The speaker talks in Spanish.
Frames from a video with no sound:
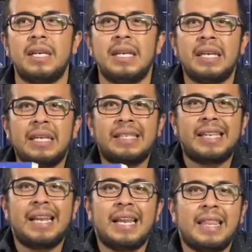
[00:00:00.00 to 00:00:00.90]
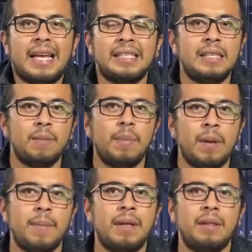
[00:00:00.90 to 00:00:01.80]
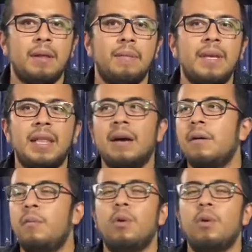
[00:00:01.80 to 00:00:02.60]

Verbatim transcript: y se le da simplemente vida como